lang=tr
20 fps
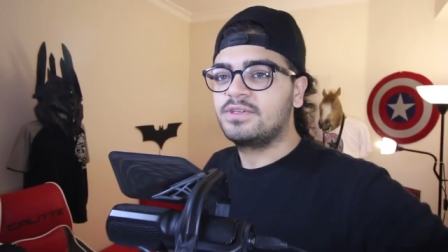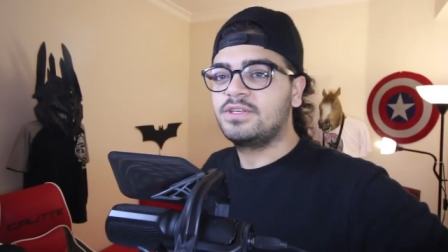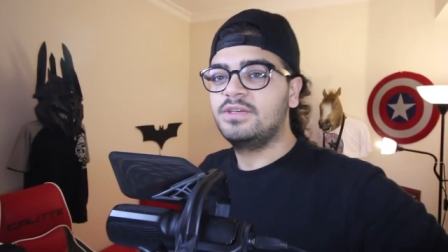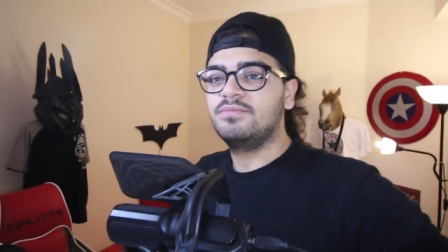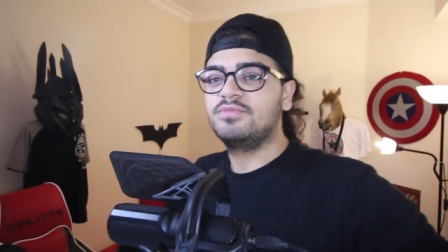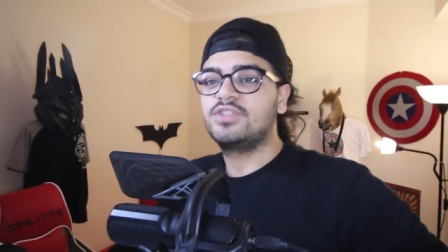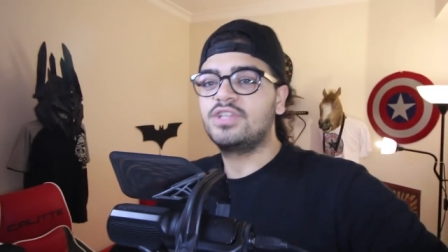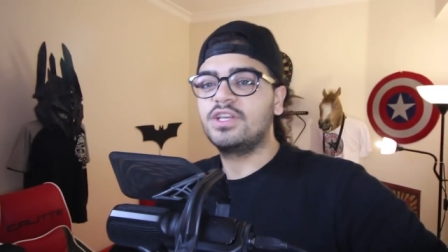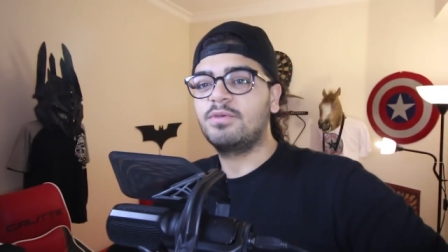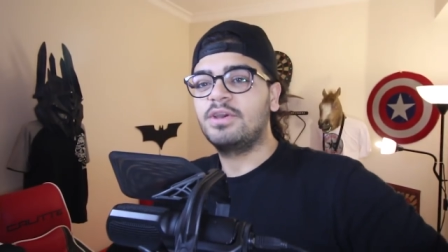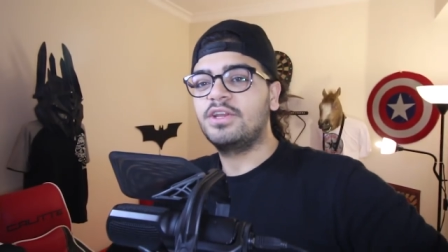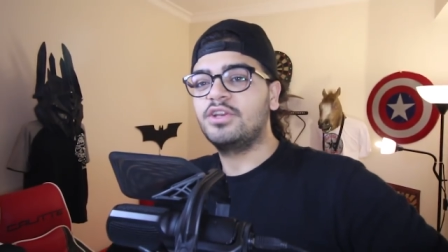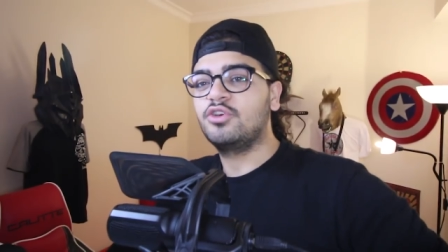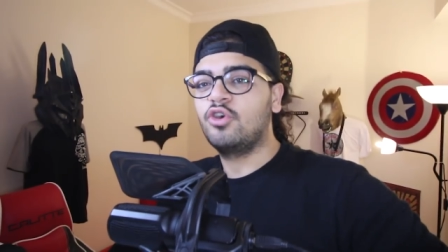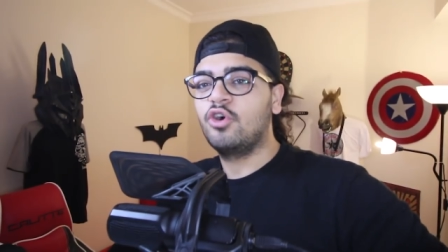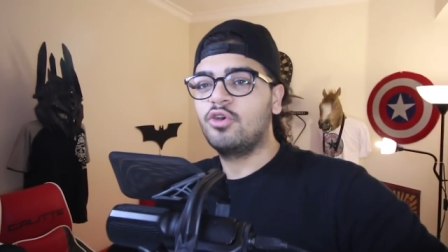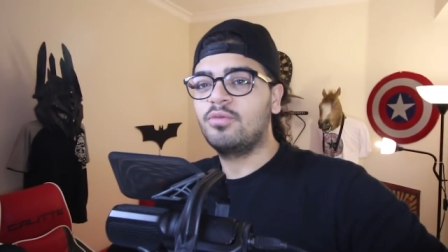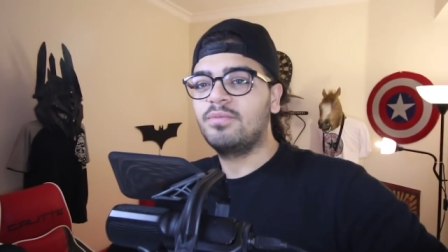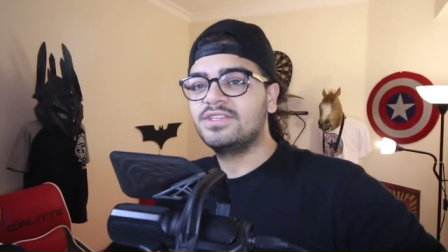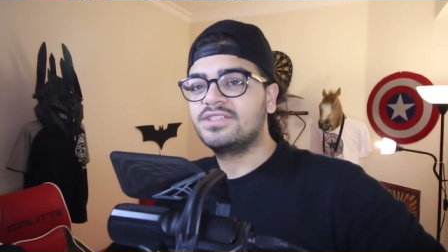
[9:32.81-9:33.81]
Kimse
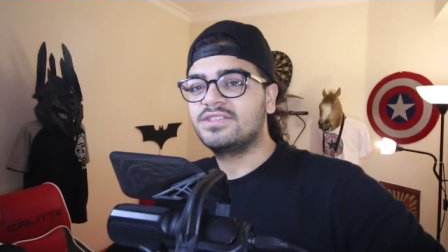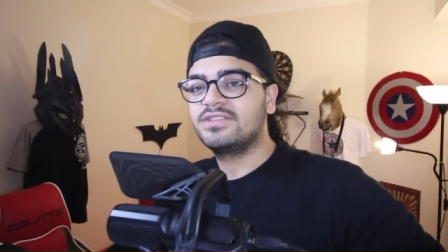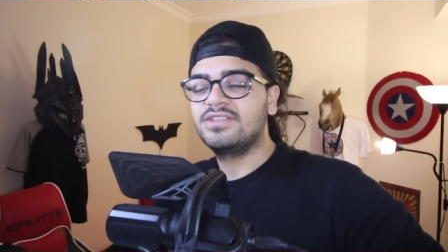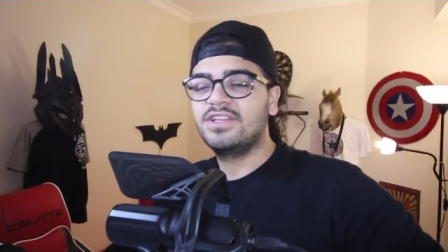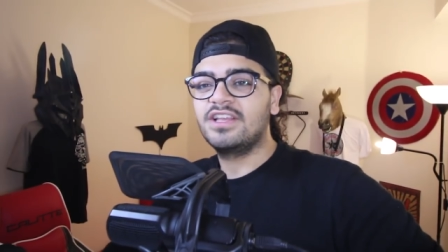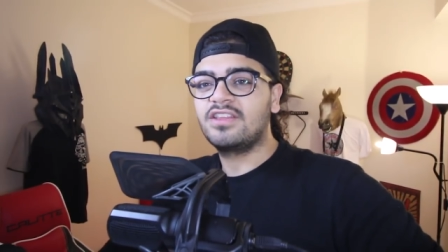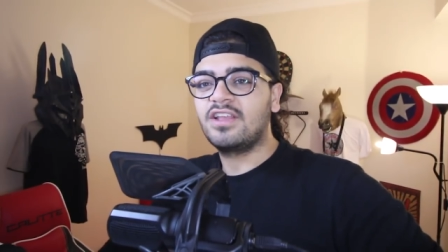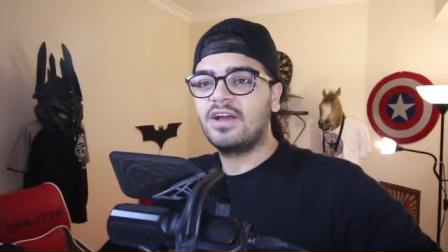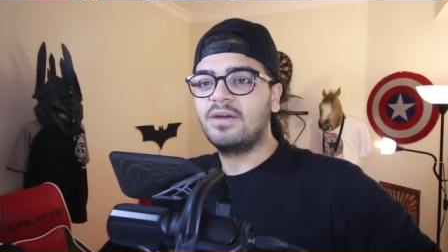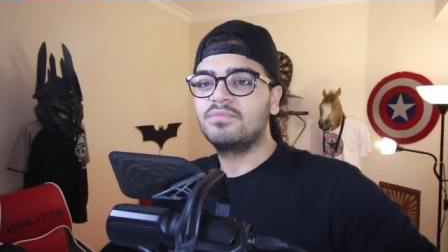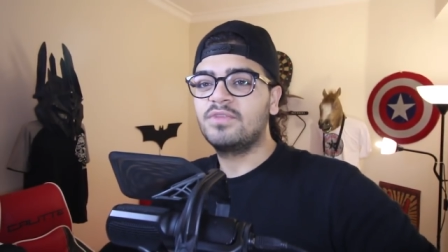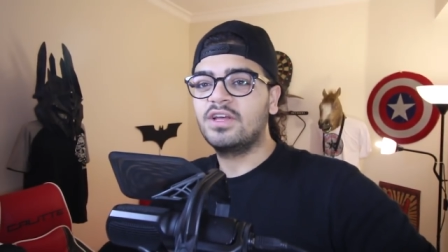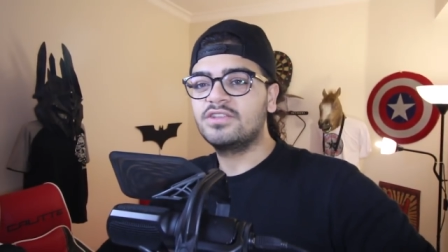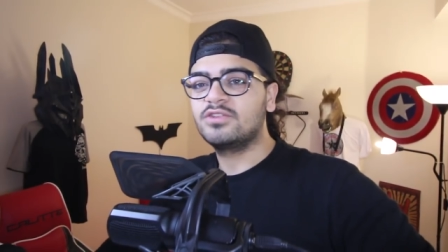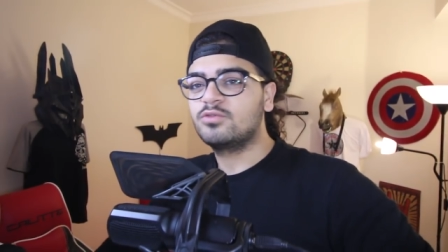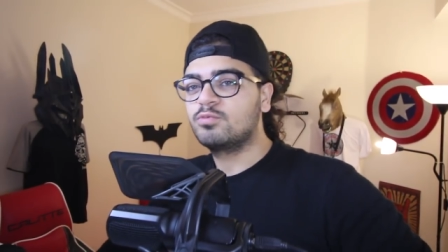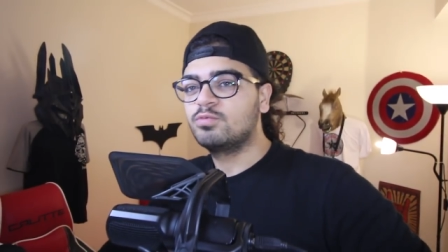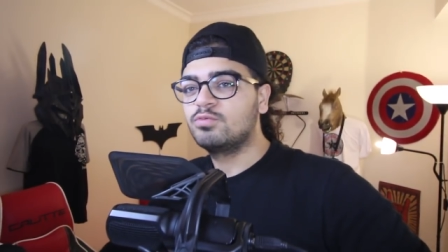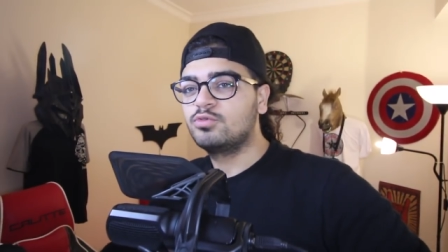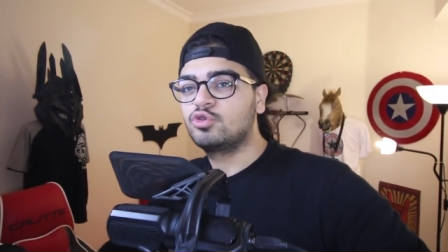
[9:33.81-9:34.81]
beni görmesin diye
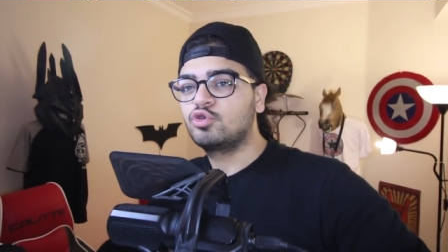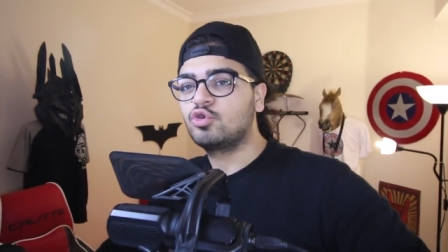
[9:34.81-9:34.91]
damdan